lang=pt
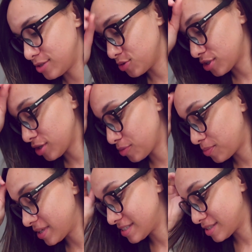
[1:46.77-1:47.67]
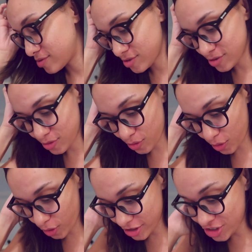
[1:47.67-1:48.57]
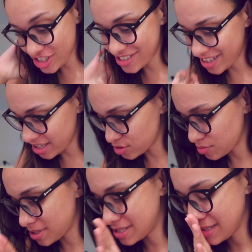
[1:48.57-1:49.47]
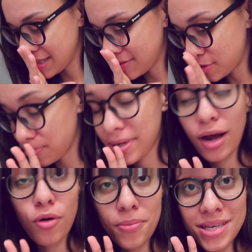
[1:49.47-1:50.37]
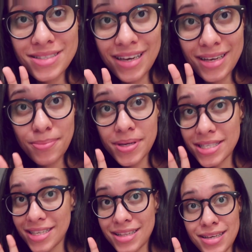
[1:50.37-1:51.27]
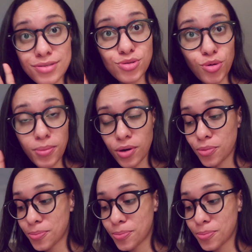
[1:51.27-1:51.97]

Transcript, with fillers: e o que eu preciso dizer sobre esse livro para começar que precisa ter estômago